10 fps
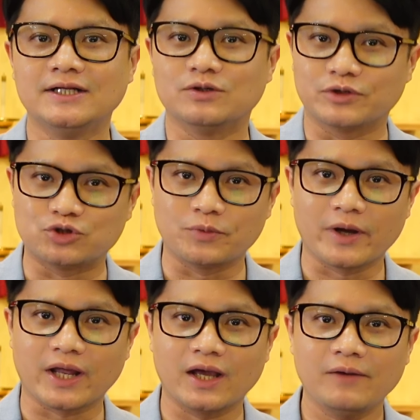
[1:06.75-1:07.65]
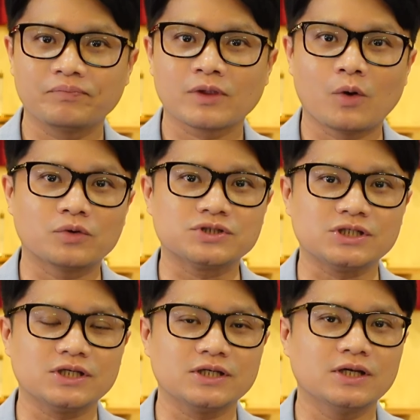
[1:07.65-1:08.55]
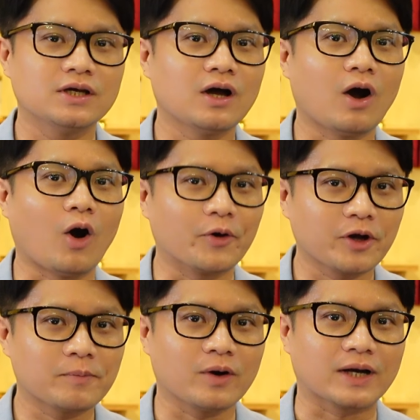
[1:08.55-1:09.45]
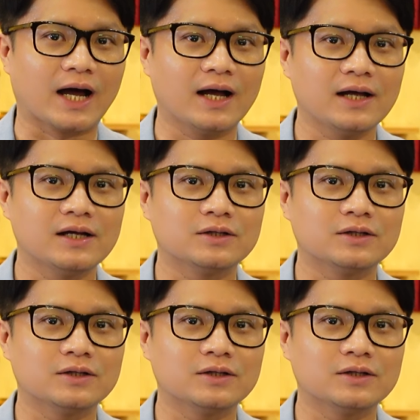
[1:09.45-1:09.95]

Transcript: 우리 주변에 혹시 어렵거나